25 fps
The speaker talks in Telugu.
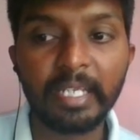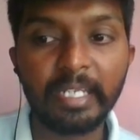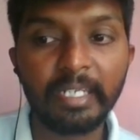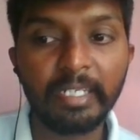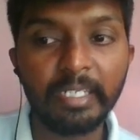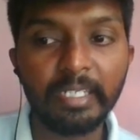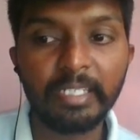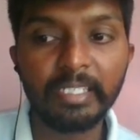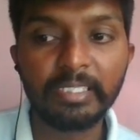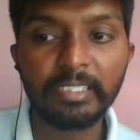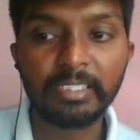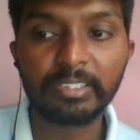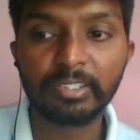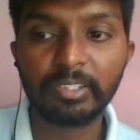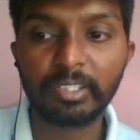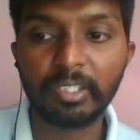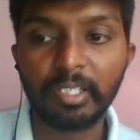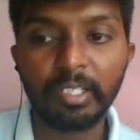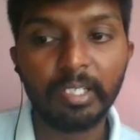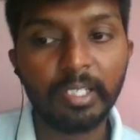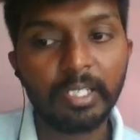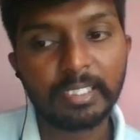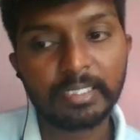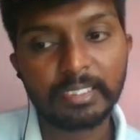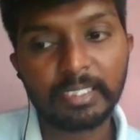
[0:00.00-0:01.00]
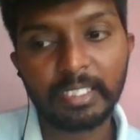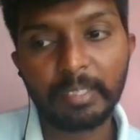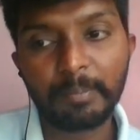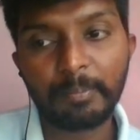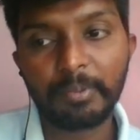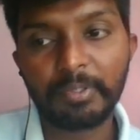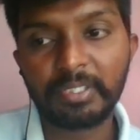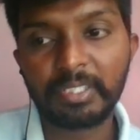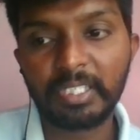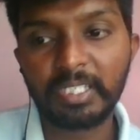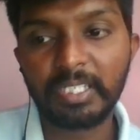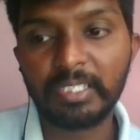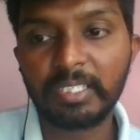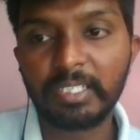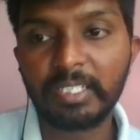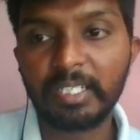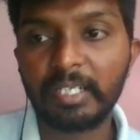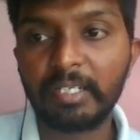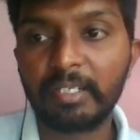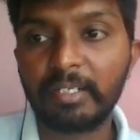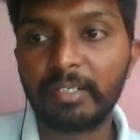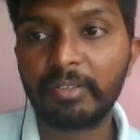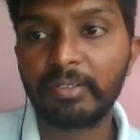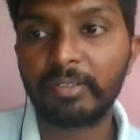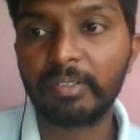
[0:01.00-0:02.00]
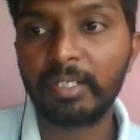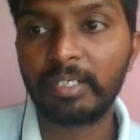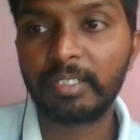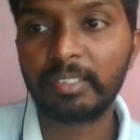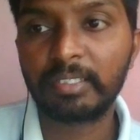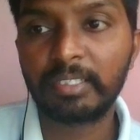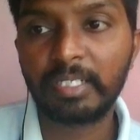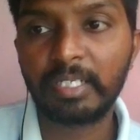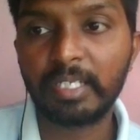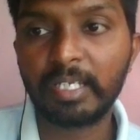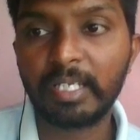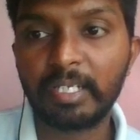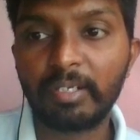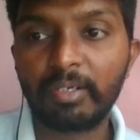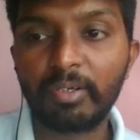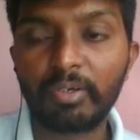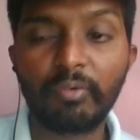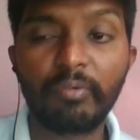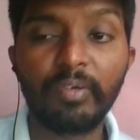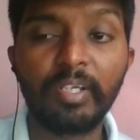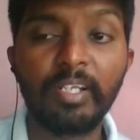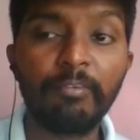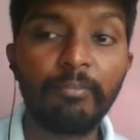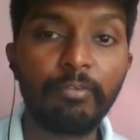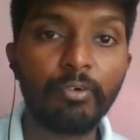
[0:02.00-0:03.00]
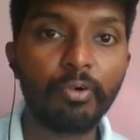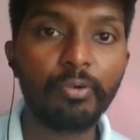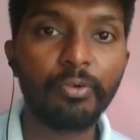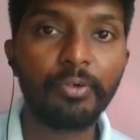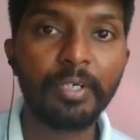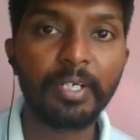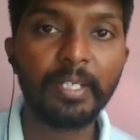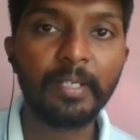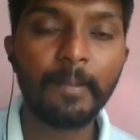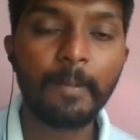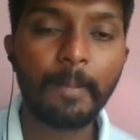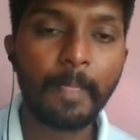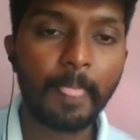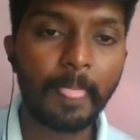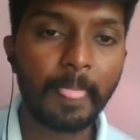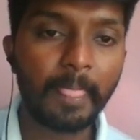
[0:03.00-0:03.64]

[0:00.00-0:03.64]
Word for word: ఎన్ని డిజిట్స్ ఉన్నాయి సరే ఇప్పుడు త్రీ త్రీ అన్నాడు ఆ త్రీ అన్న ఒకవేళ ఫోర్ ఉంటే